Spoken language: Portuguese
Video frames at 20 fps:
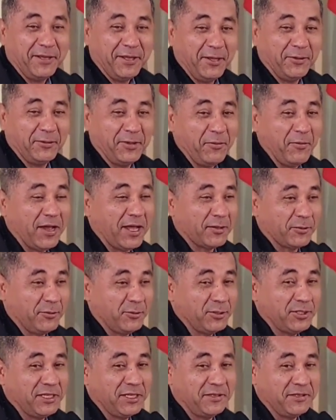Eu tenho
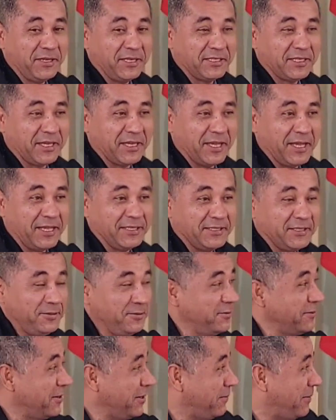14 anos nessa casa e
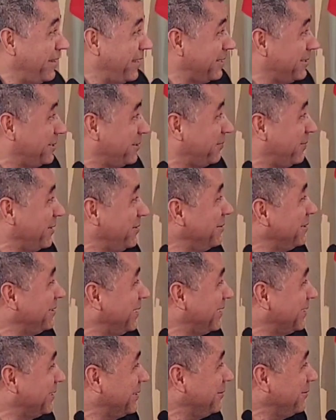nunca participei de uma
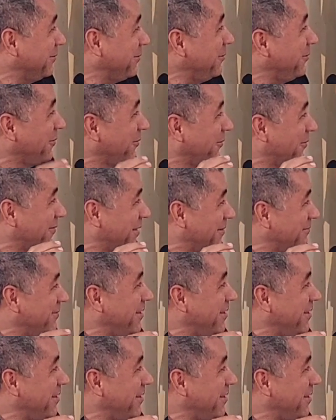sessão tão longa,